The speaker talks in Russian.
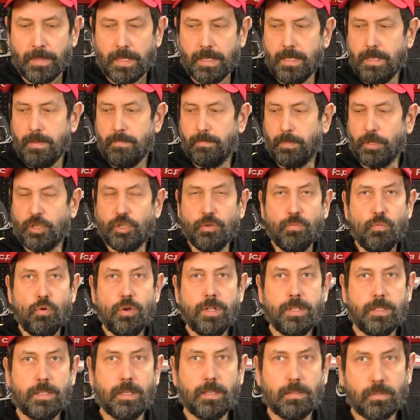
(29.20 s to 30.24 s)
И
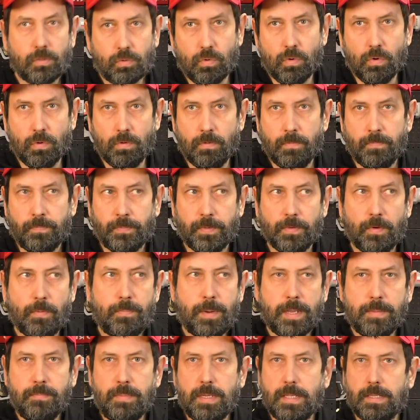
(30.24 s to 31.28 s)
почему Интерскол? Вы
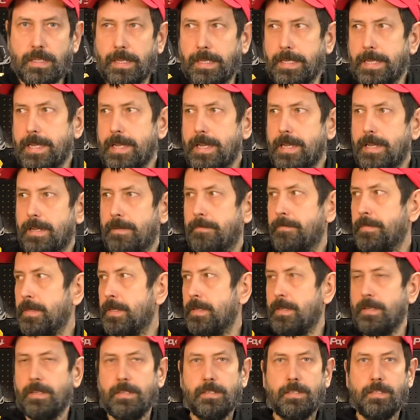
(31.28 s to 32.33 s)
поймите, я
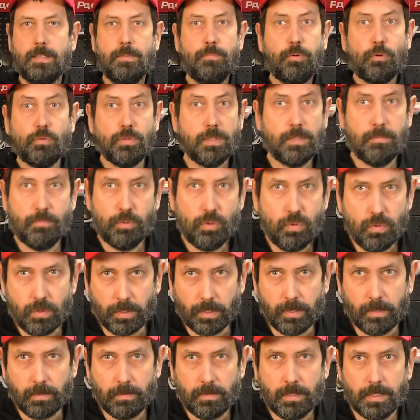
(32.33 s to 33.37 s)
э, не просто
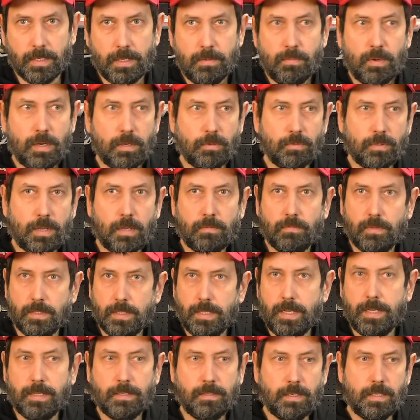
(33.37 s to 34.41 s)
блогер. Я занимаюсь, как вы
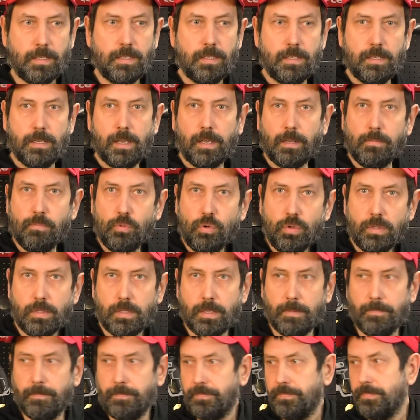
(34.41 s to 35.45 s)
знаете, и
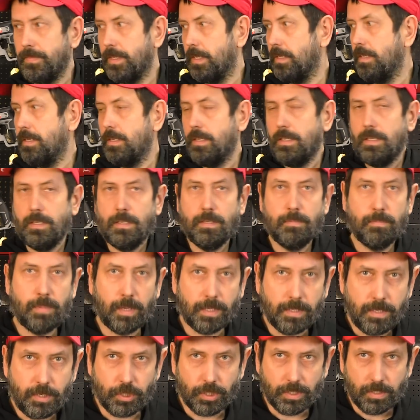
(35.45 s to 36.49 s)
ремонтом, и
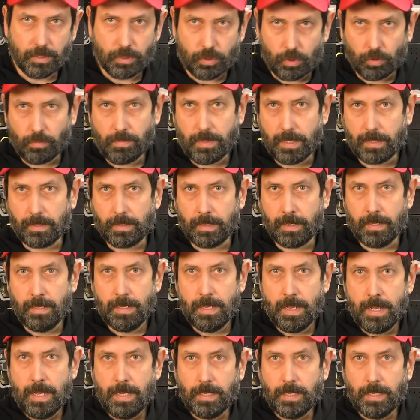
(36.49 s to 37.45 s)
продажей продажи инструмента.